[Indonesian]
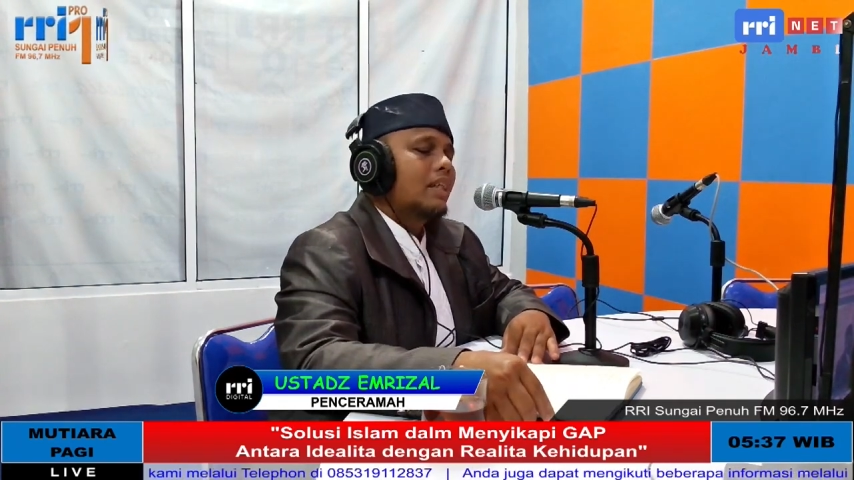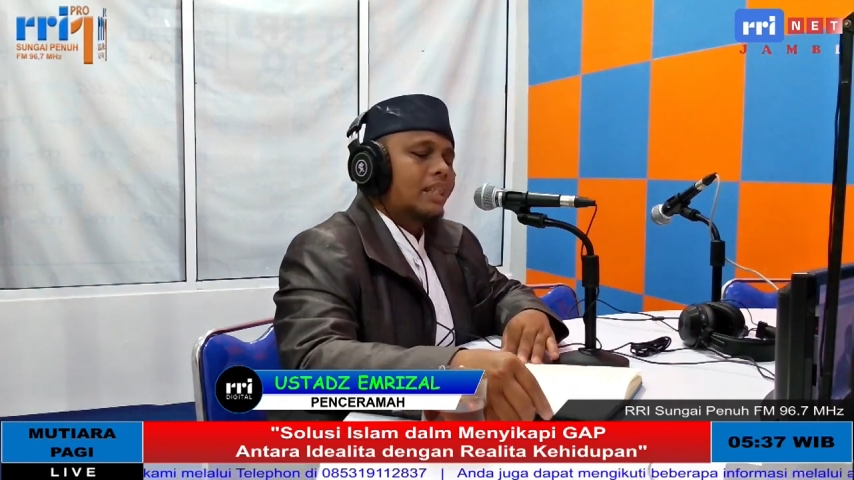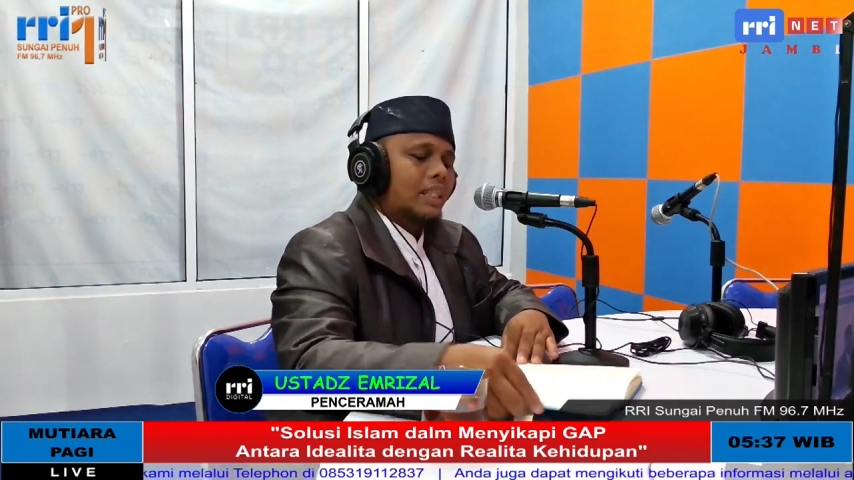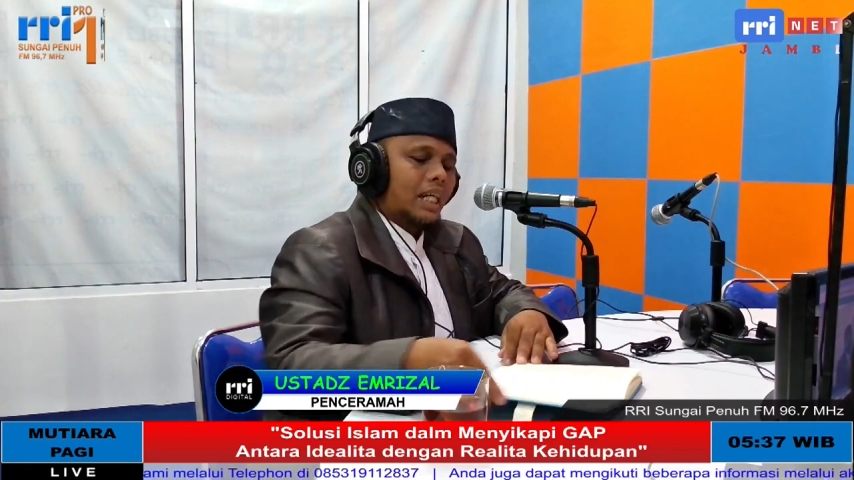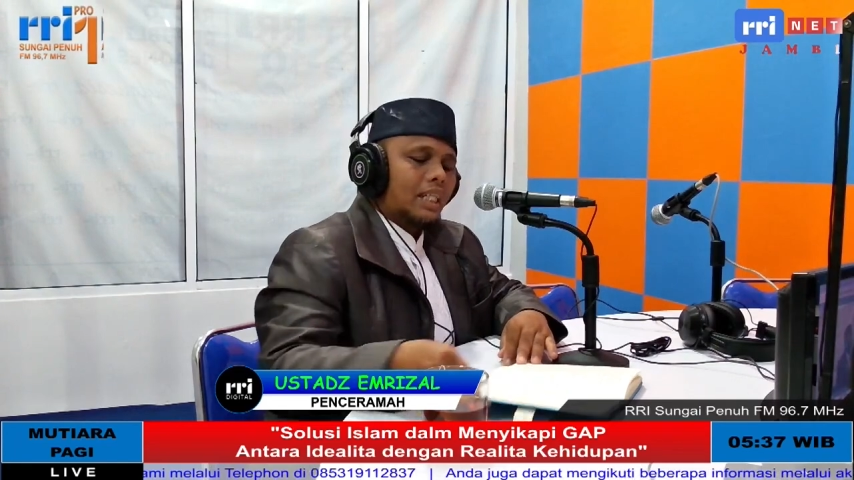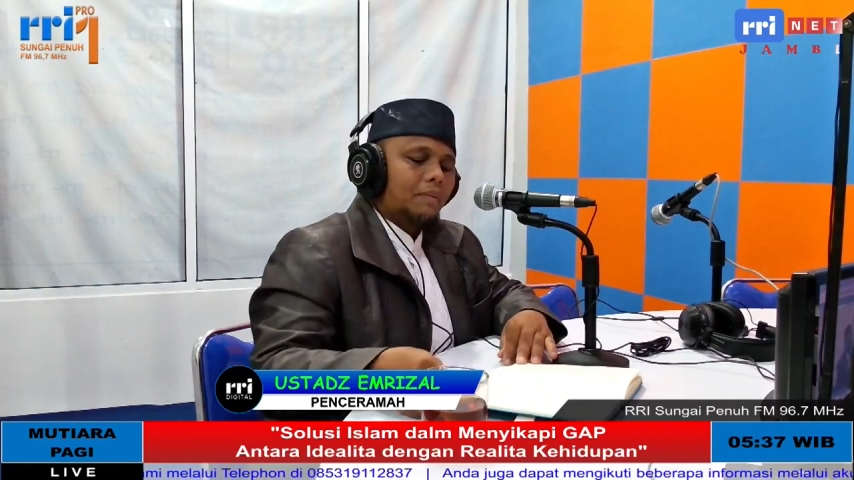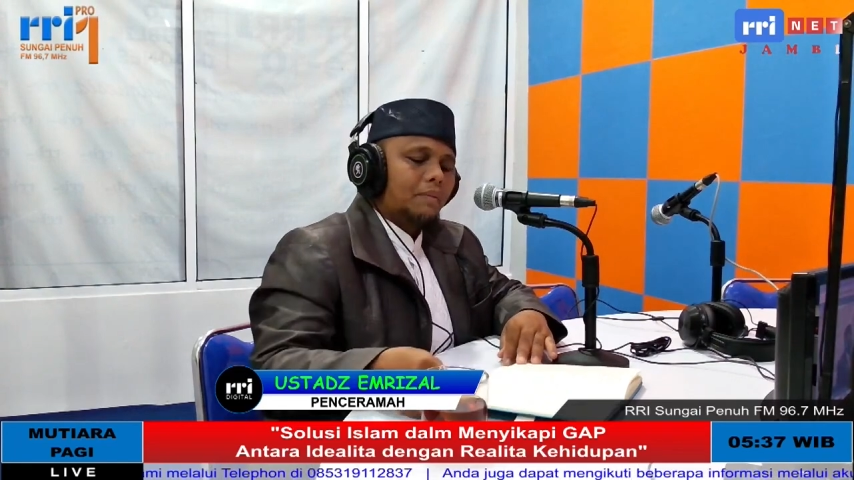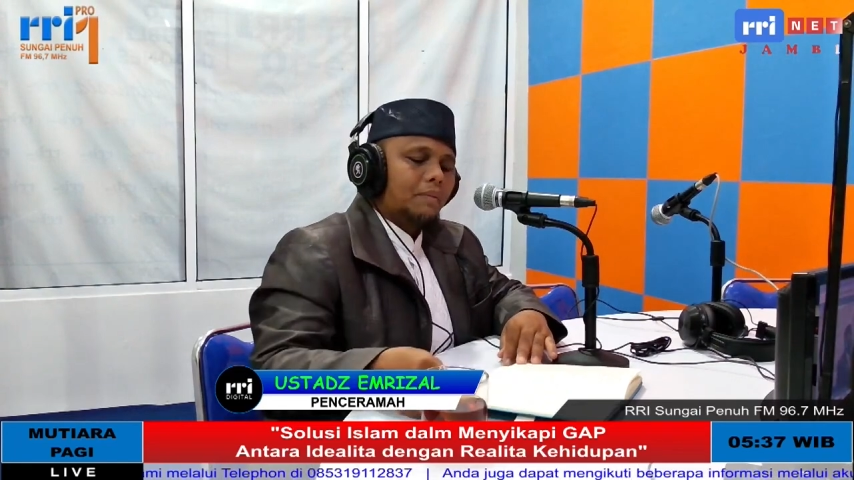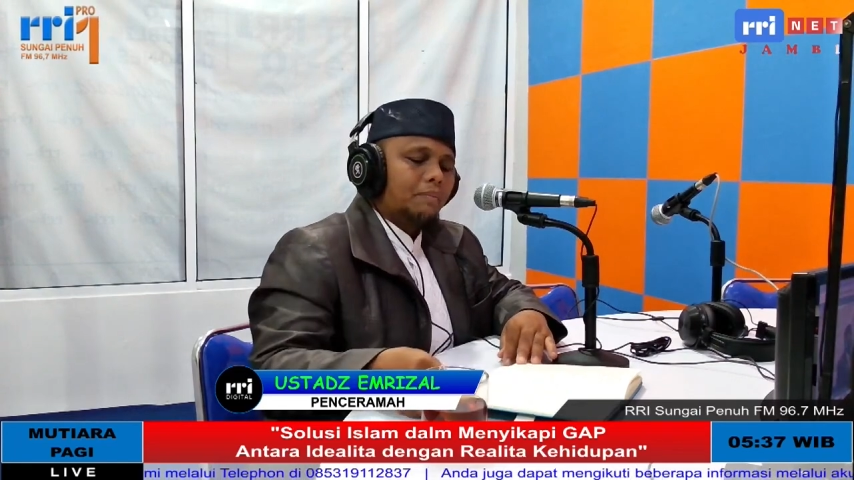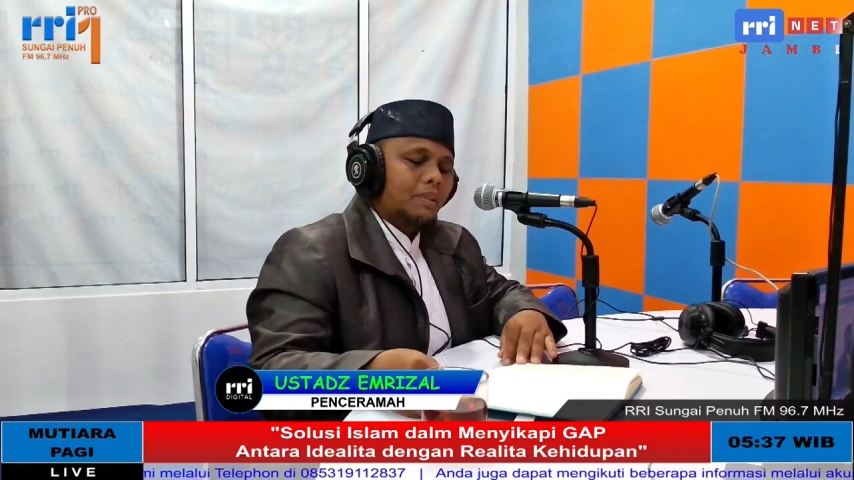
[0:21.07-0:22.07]
uh, yang
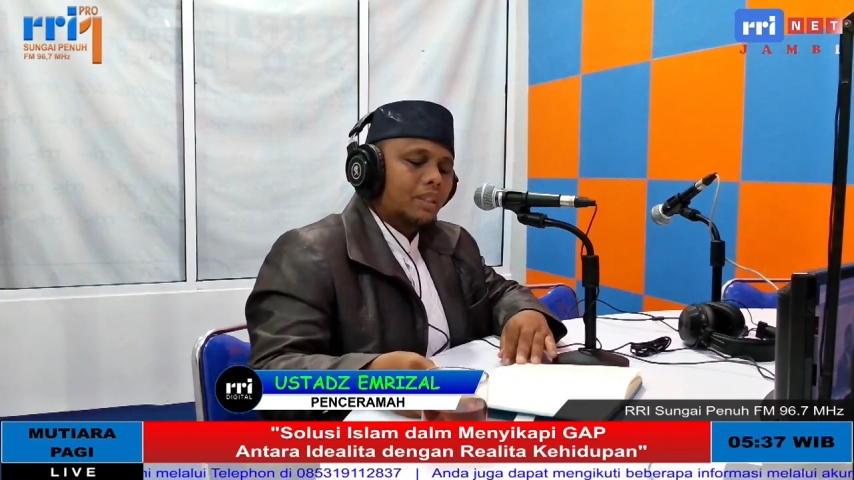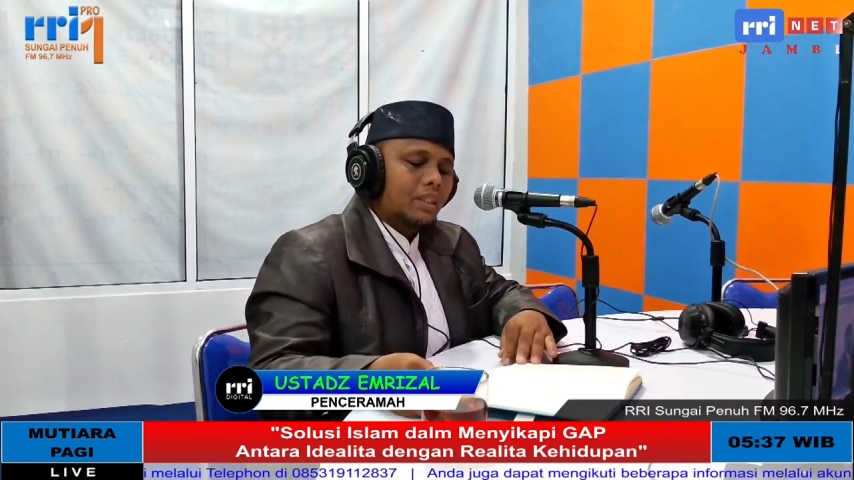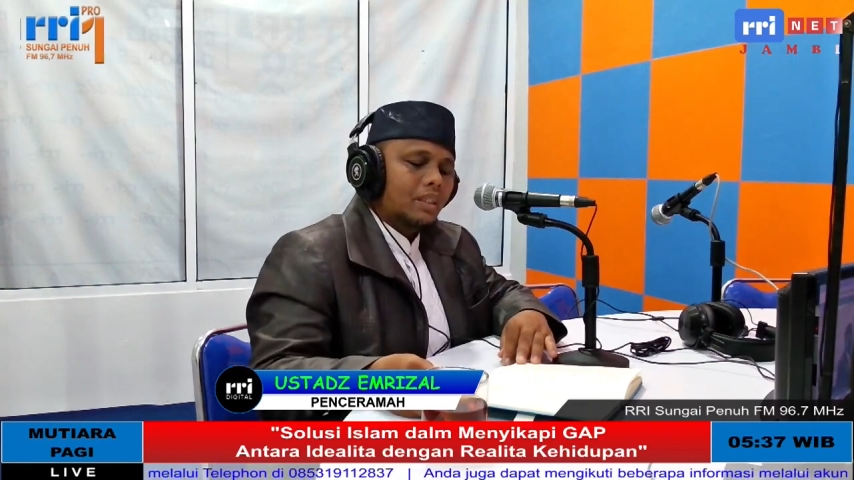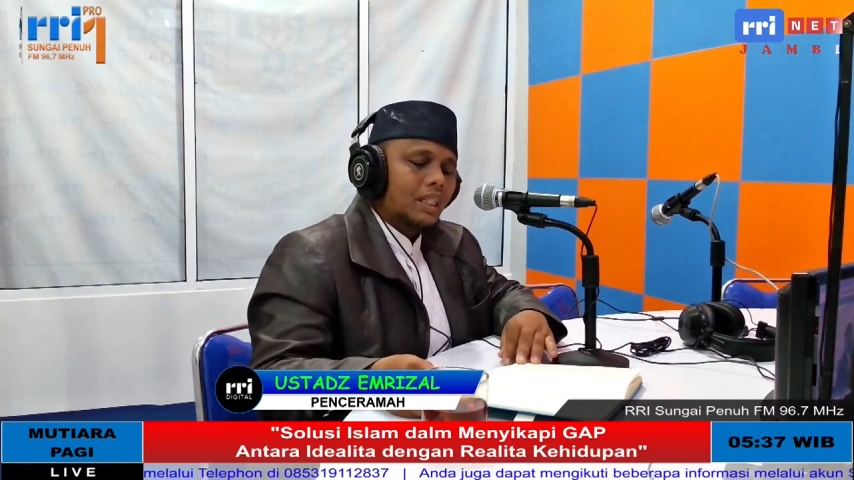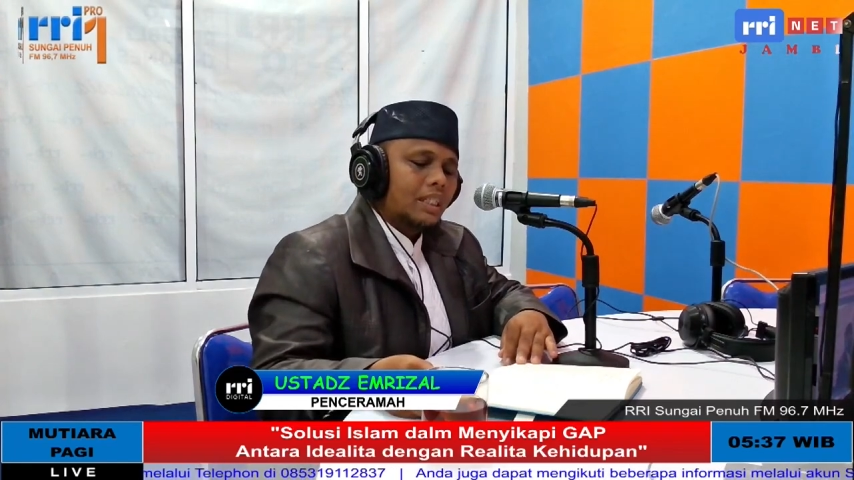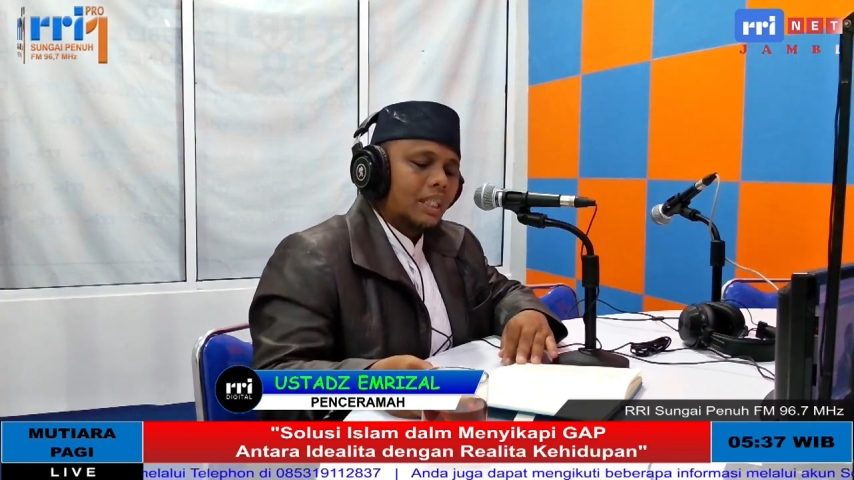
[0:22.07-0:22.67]
kita hadapi.